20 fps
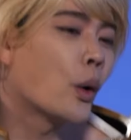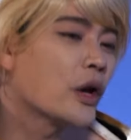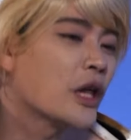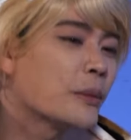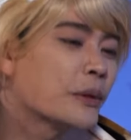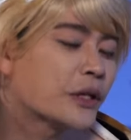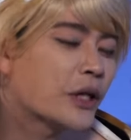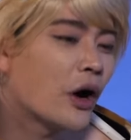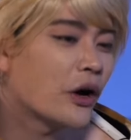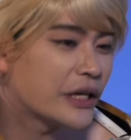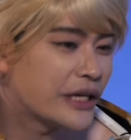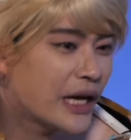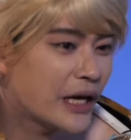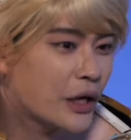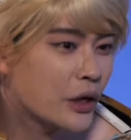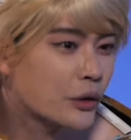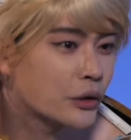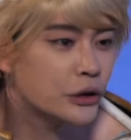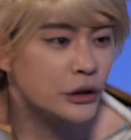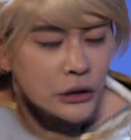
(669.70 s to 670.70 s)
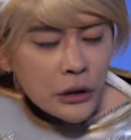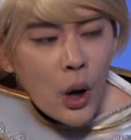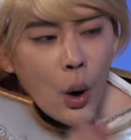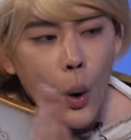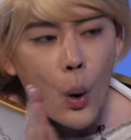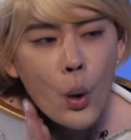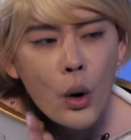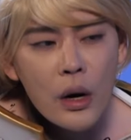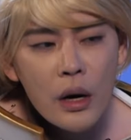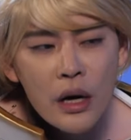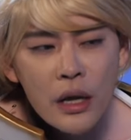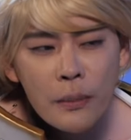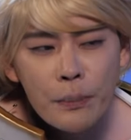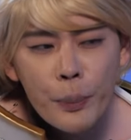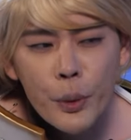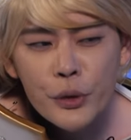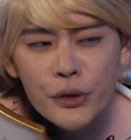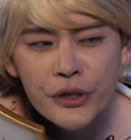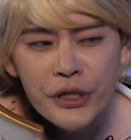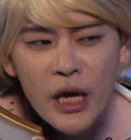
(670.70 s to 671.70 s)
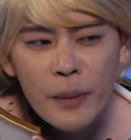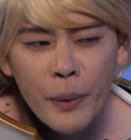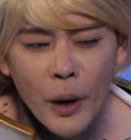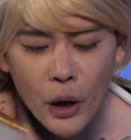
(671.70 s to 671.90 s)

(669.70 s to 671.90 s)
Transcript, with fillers: 오늘부터 이하의 군은 올림포스의